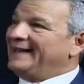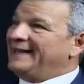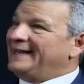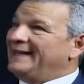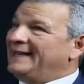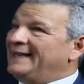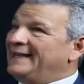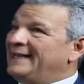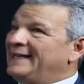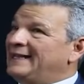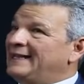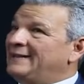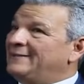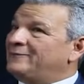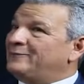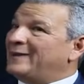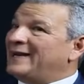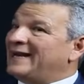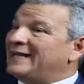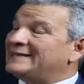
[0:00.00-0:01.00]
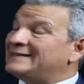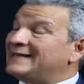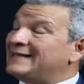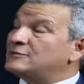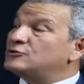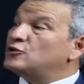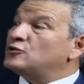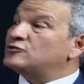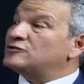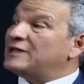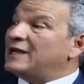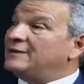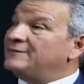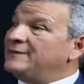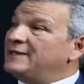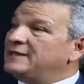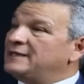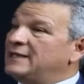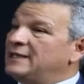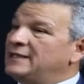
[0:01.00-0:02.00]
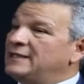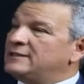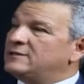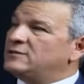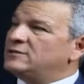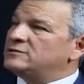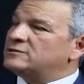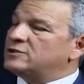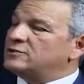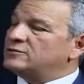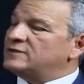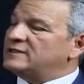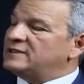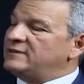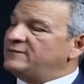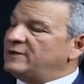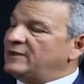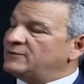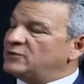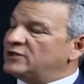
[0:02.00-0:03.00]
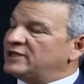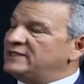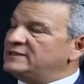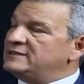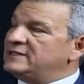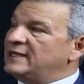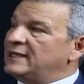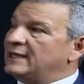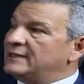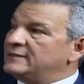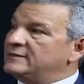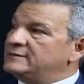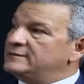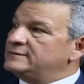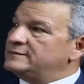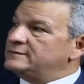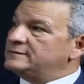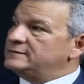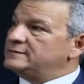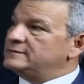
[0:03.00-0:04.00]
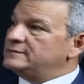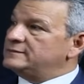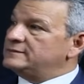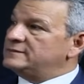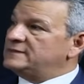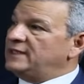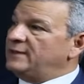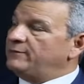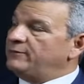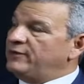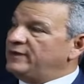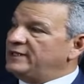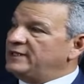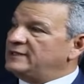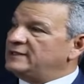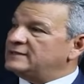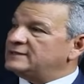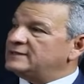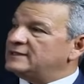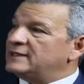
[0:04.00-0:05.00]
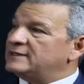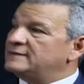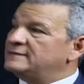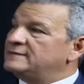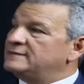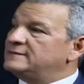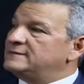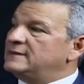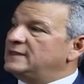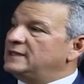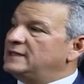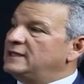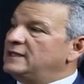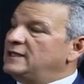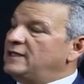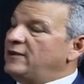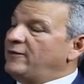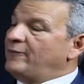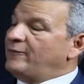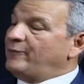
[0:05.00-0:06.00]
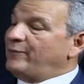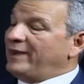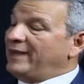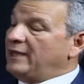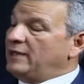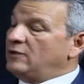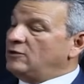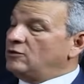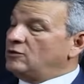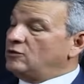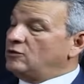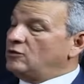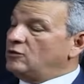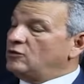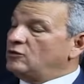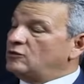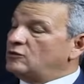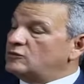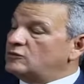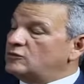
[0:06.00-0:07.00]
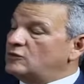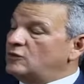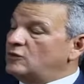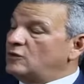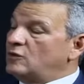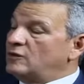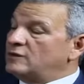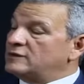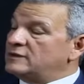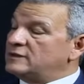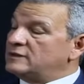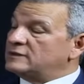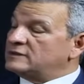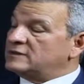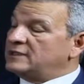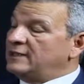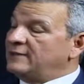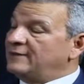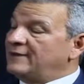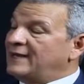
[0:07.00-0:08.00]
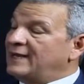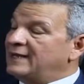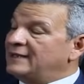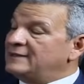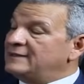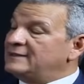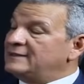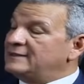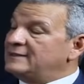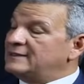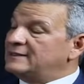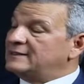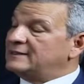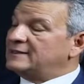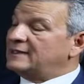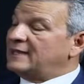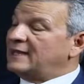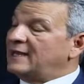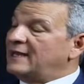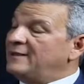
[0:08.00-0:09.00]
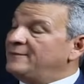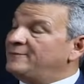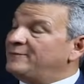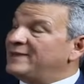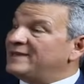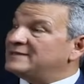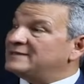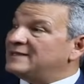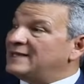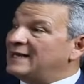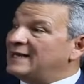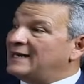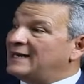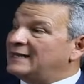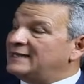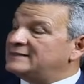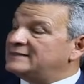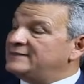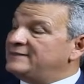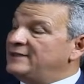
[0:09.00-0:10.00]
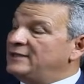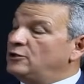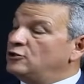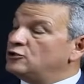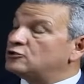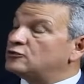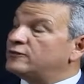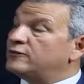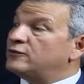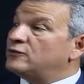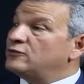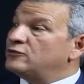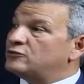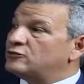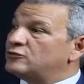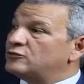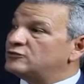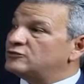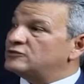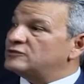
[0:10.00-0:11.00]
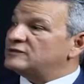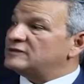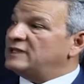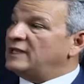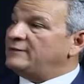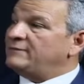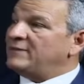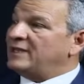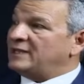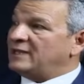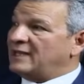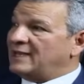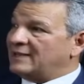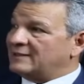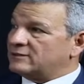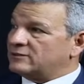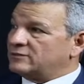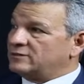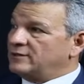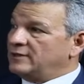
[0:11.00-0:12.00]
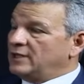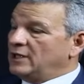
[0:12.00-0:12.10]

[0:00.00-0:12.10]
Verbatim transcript: Eh, para estar totalmente listo, nosotros estimamos 15 años, después, De iniciar. después de iniciar. Pero se van a empezar a recibir los frutos de inmediato.